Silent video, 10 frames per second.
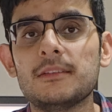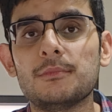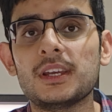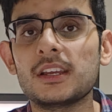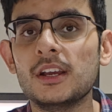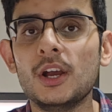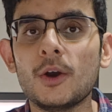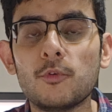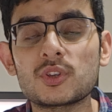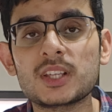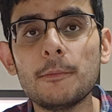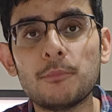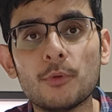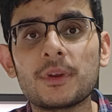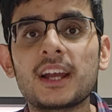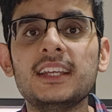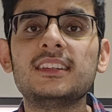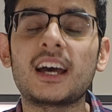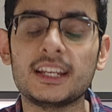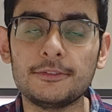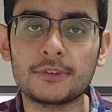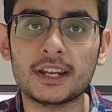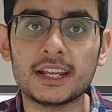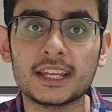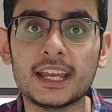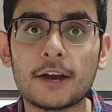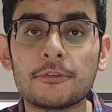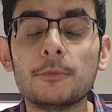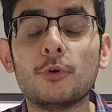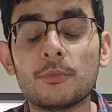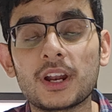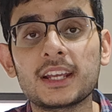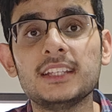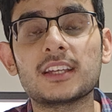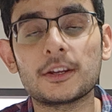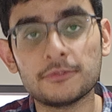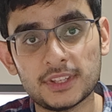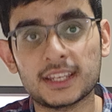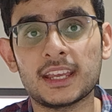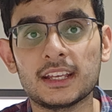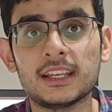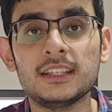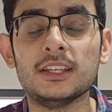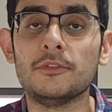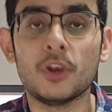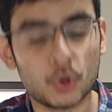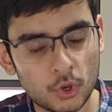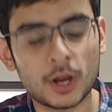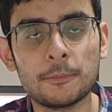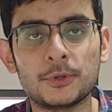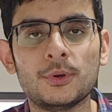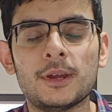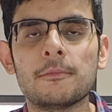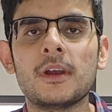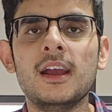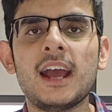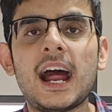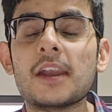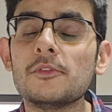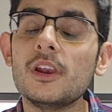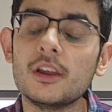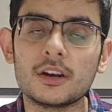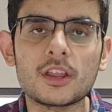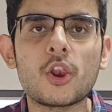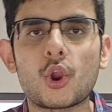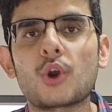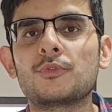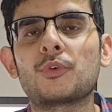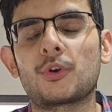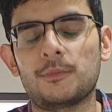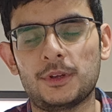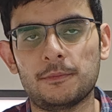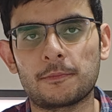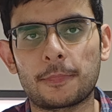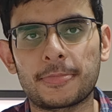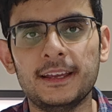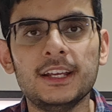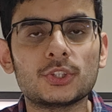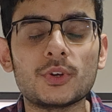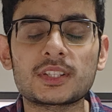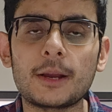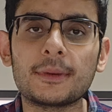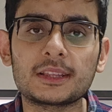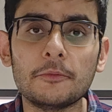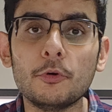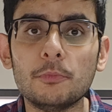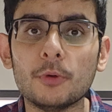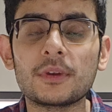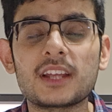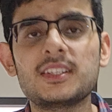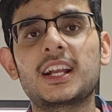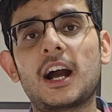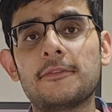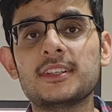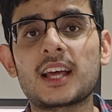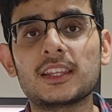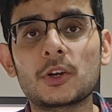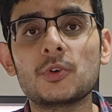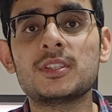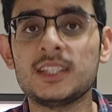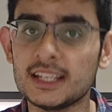टीम में वो सब बुमराह की तारीफ करेंगे या फिर बुमराह की तरफ देखेंगे दे विल लुक अप टू हिम एंड विल लर्न अ लॉट फॉर हिम तो इसका मतलब वो बुमराह से काफ़ी ज़्यादा कुछ